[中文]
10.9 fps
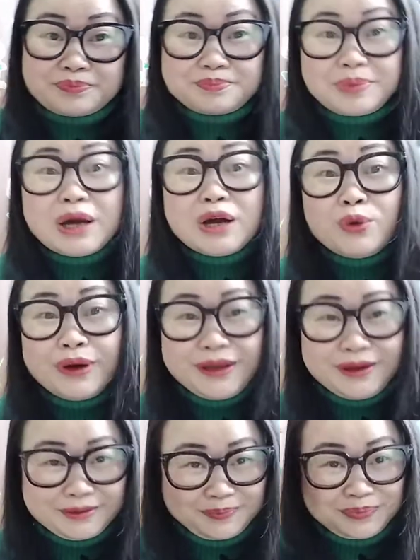崩溃
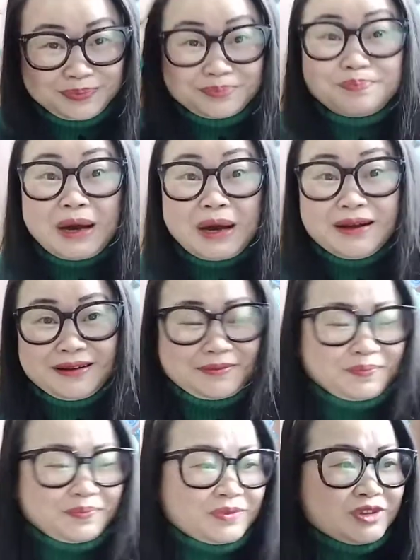了，崩了，
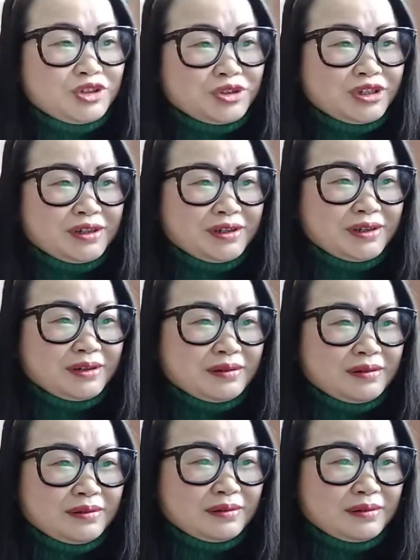就是